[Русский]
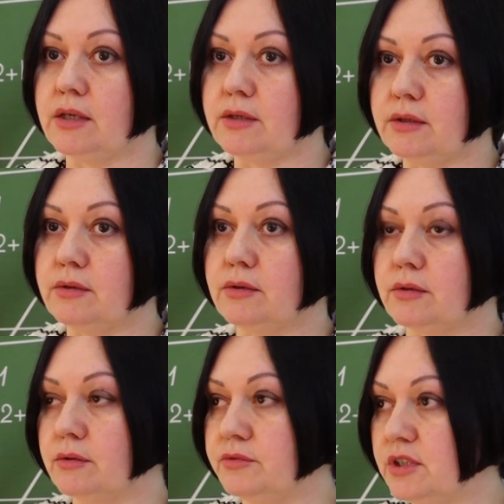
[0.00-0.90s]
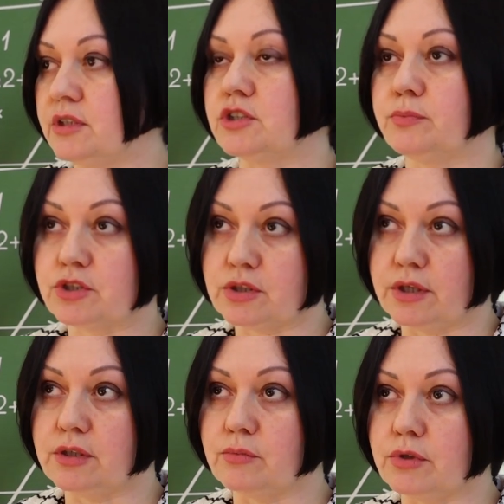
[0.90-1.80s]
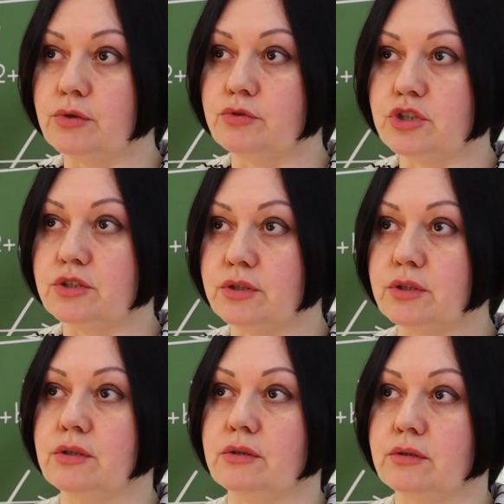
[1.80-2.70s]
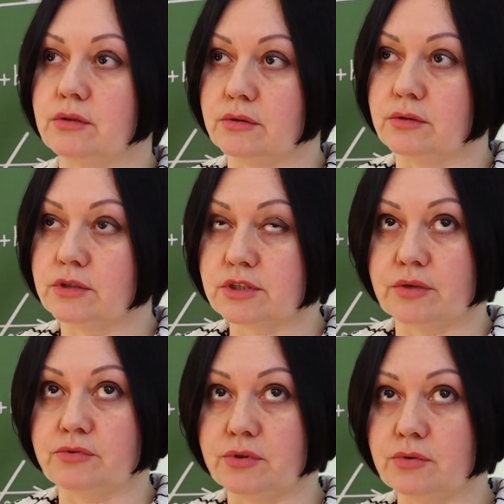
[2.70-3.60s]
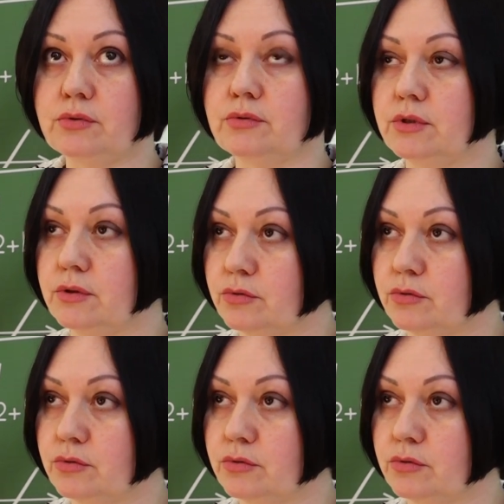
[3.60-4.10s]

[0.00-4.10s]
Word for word: И э, все наши пожелания были учтены э, с КФУ, и